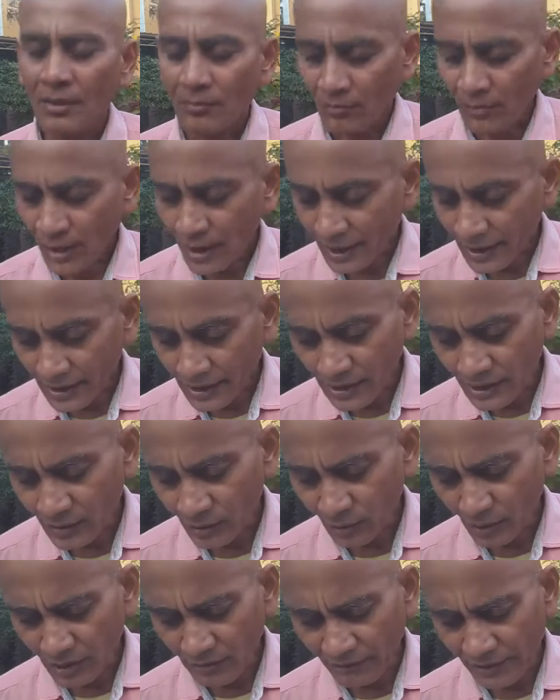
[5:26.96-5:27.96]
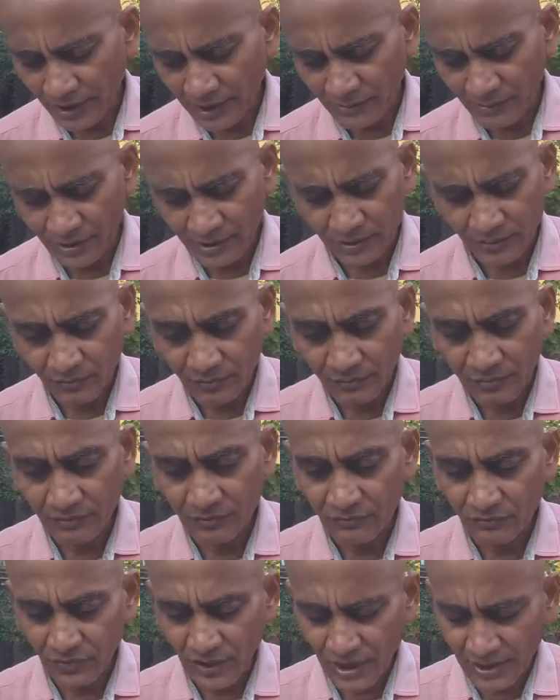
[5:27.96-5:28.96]
மாலை ஒருவேளை மட்டும்
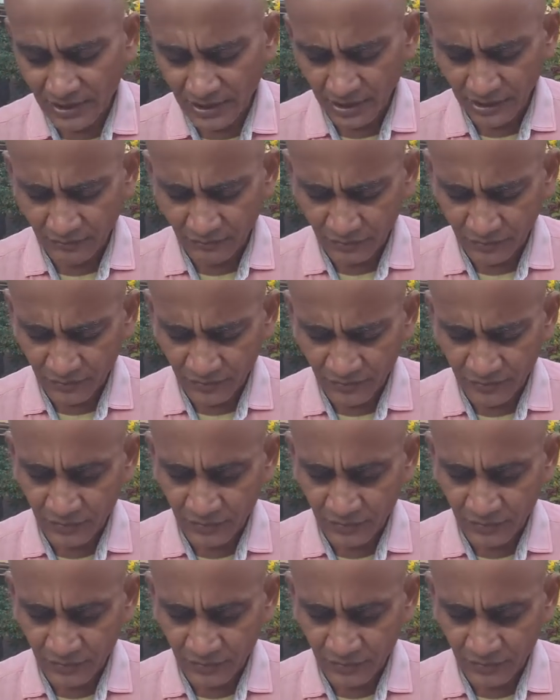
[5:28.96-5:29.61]
வேண்டிய அளவு